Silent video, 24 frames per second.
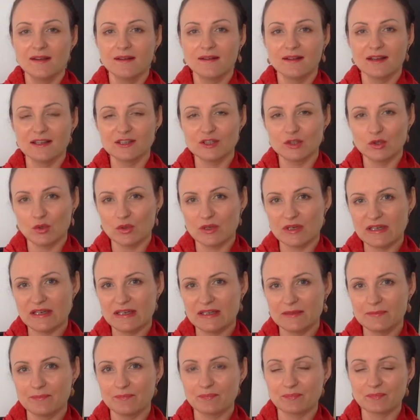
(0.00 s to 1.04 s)

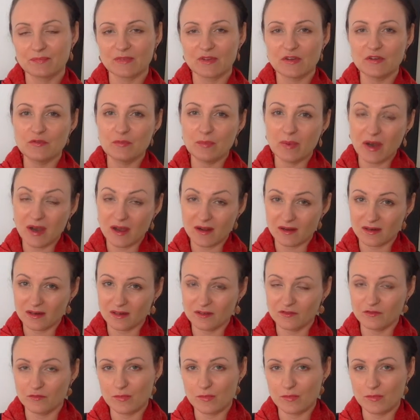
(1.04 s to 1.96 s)
которая в парах,